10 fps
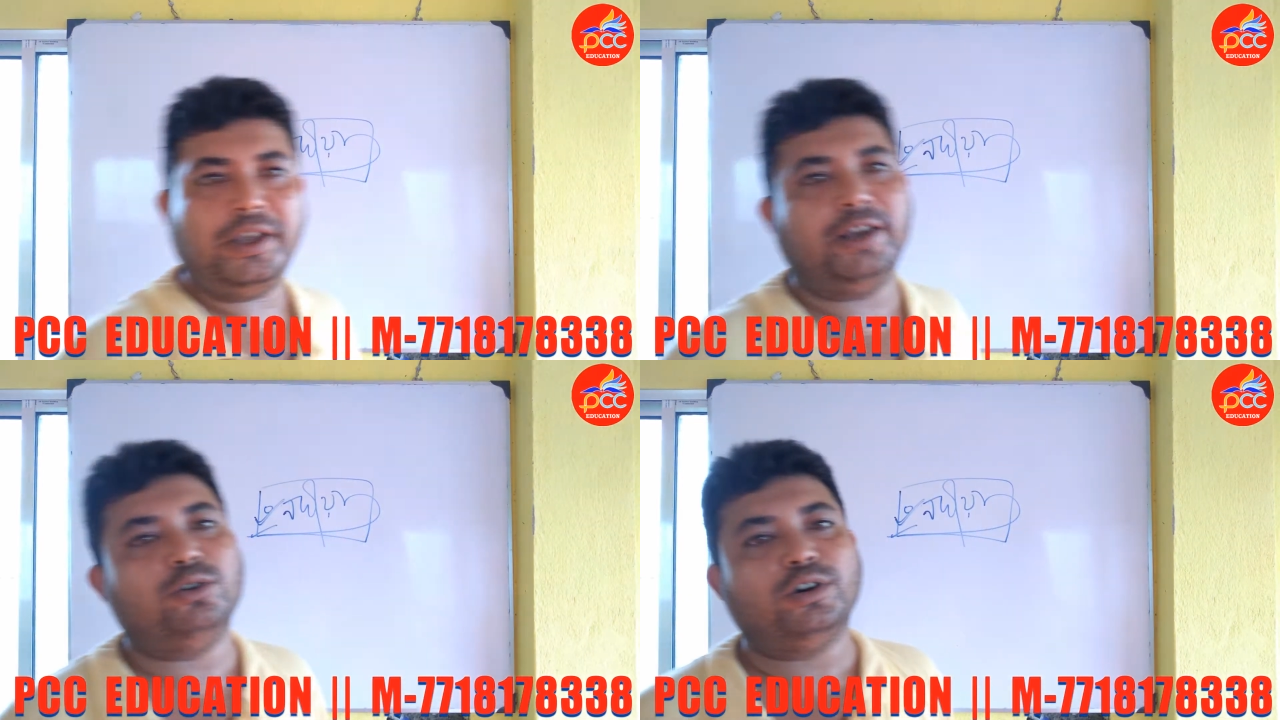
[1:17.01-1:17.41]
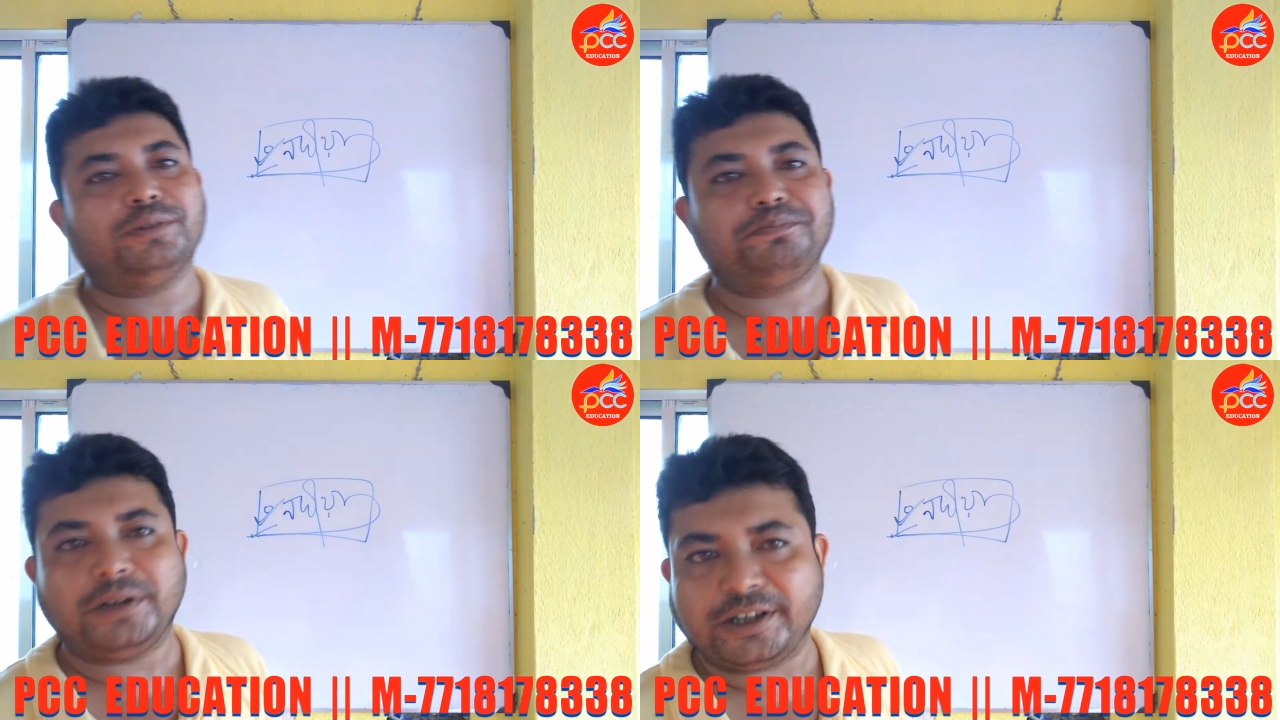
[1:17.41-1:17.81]
এগুলো
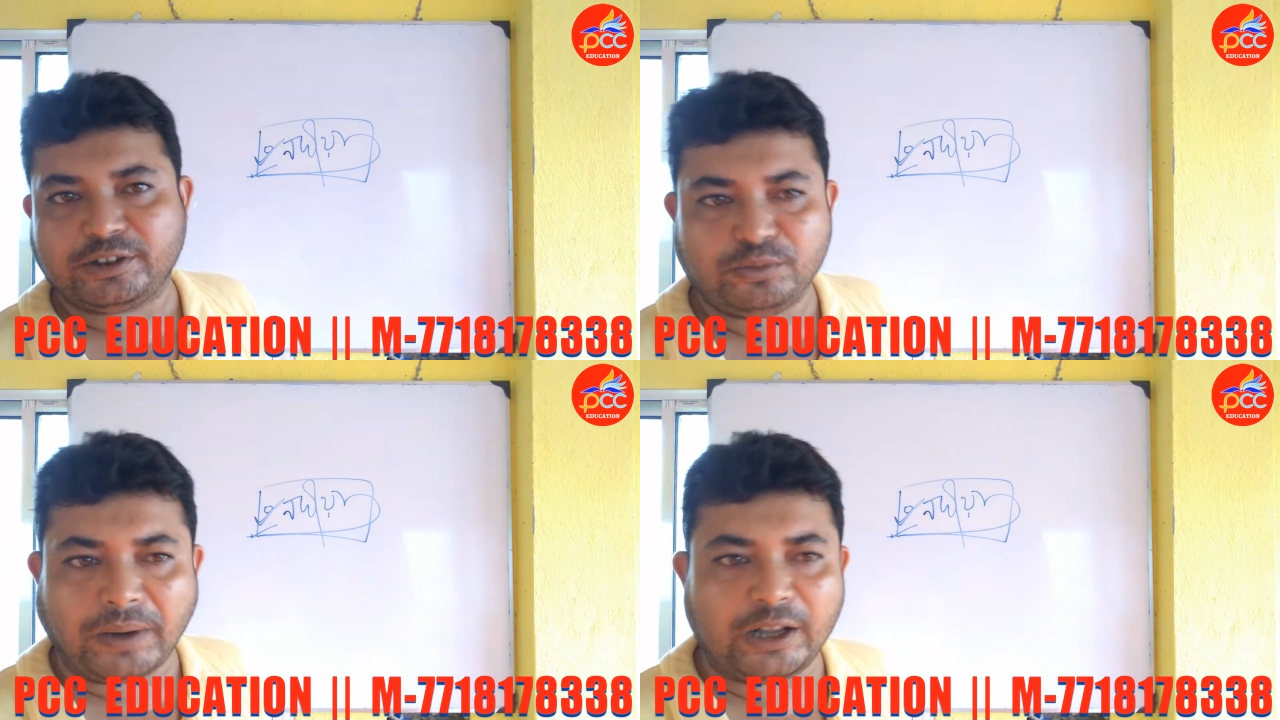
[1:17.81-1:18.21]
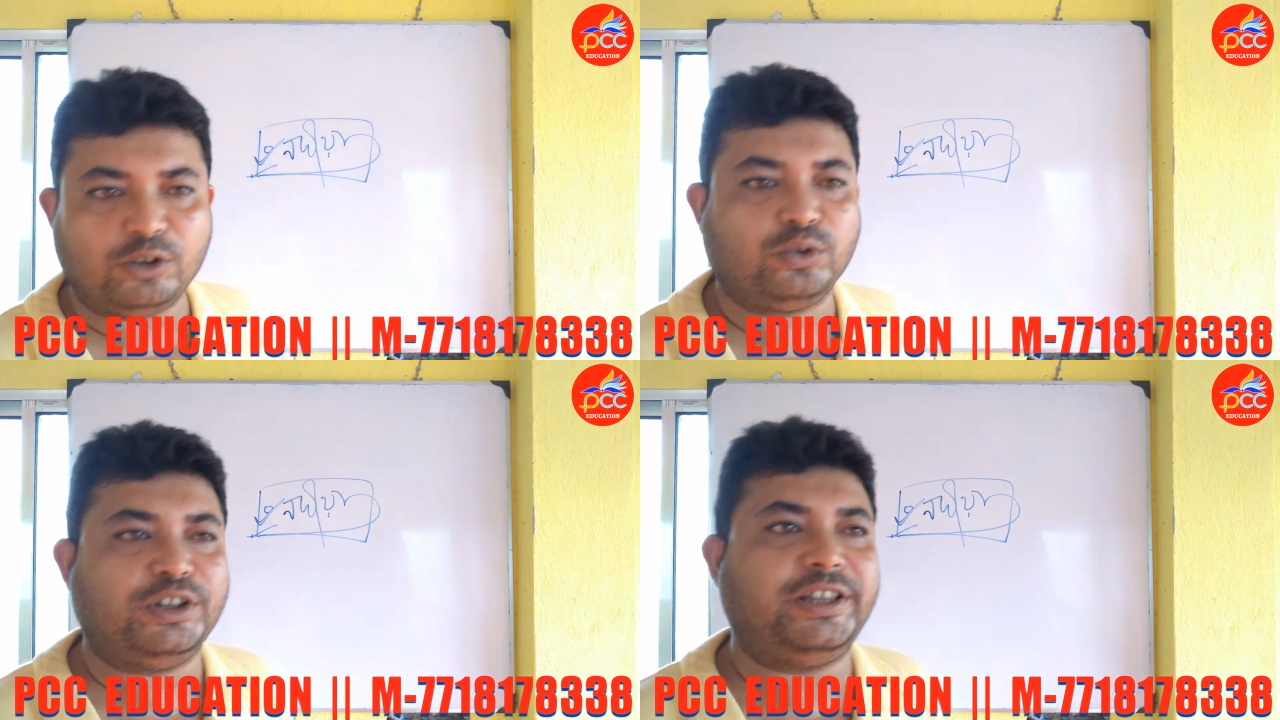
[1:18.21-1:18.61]
আপনারা একটু ভালো
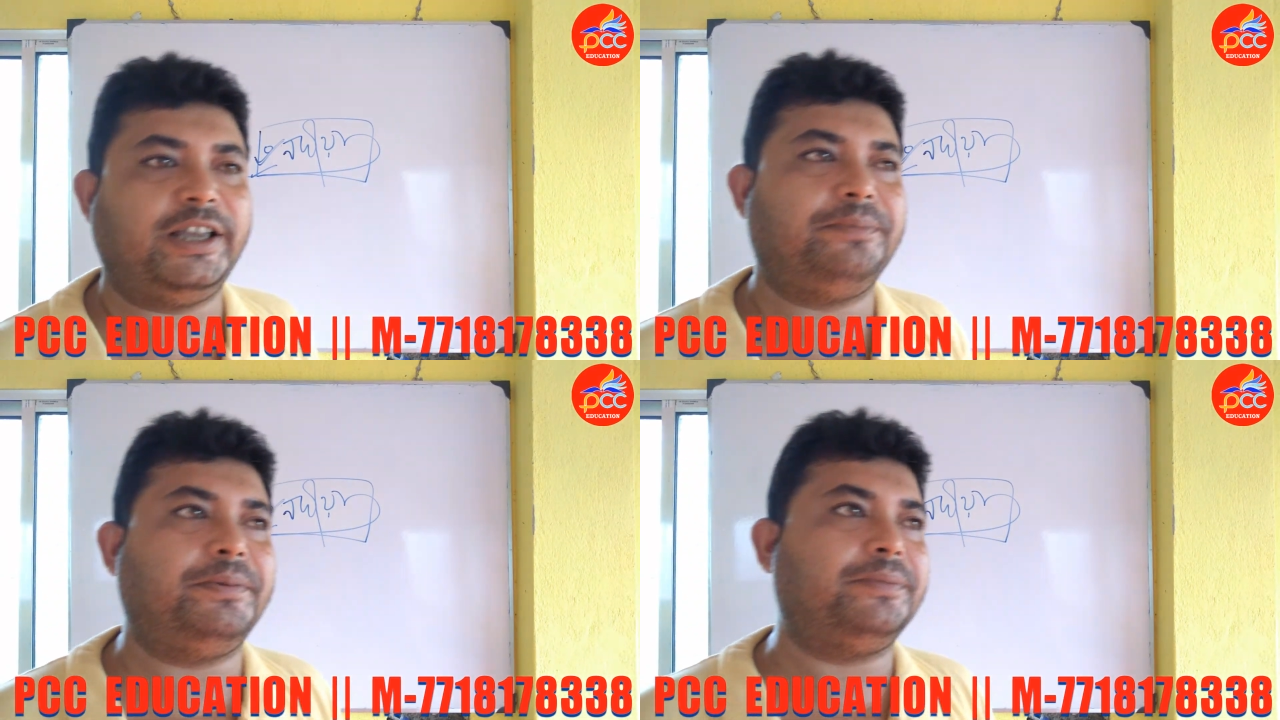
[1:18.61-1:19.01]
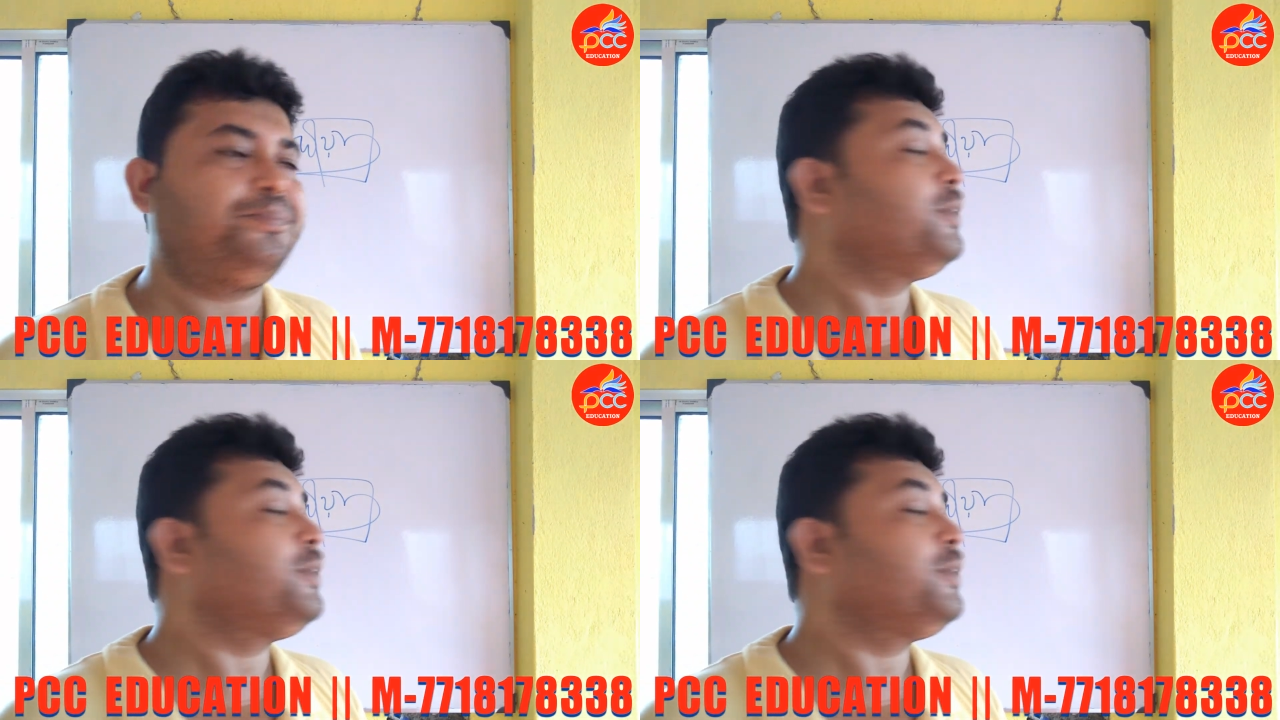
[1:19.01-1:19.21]
করে দেখবেন